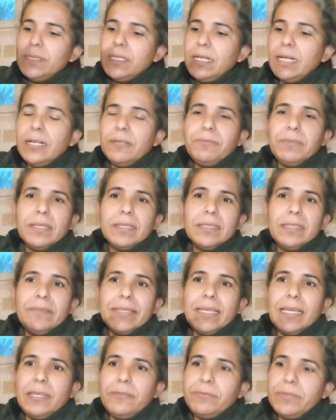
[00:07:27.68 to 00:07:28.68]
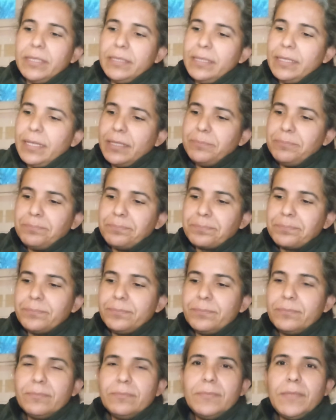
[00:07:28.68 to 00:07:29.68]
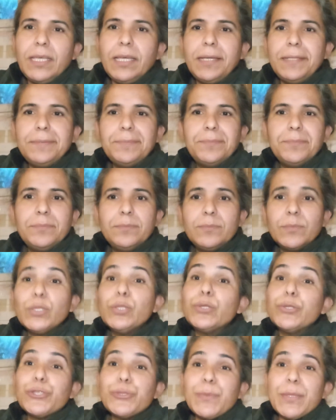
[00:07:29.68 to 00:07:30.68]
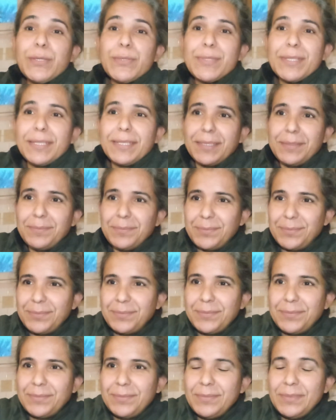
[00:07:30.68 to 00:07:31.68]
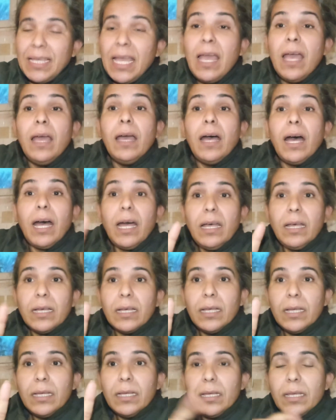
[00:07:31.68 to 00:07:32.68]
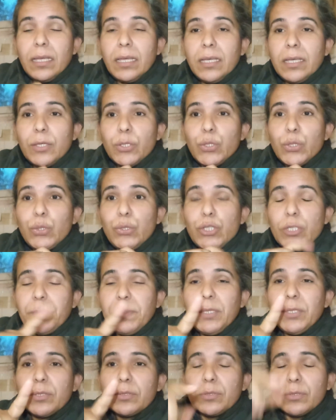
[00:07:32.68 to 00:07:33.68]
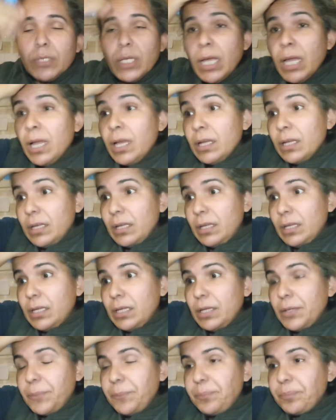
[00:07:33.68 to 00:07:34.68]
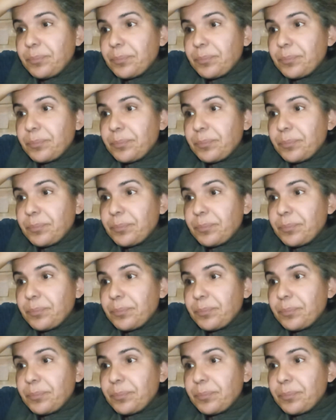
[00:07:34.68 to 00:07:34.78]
Afiyetle ve keyifle diyeyim. Yani görüşmek üzere. Aa, ah, e, küçük bir not. Eee